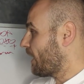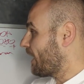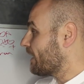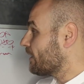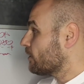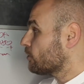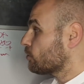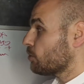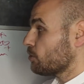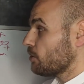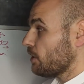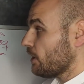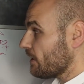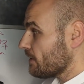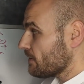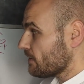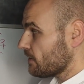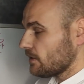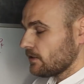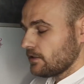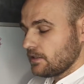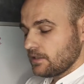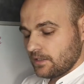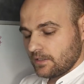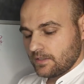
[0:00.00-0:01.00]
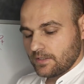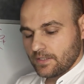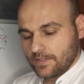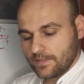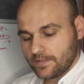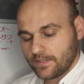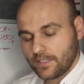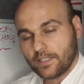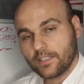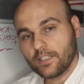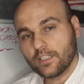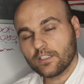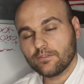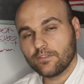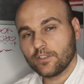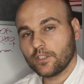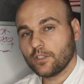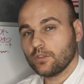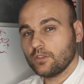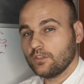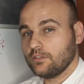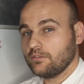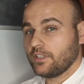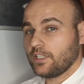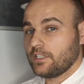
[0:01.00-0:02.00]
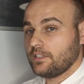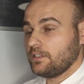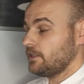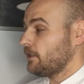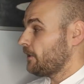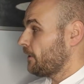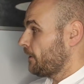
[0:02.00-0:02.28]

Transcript: Ale to nie jest jedyny test, jaki jest wykonywany.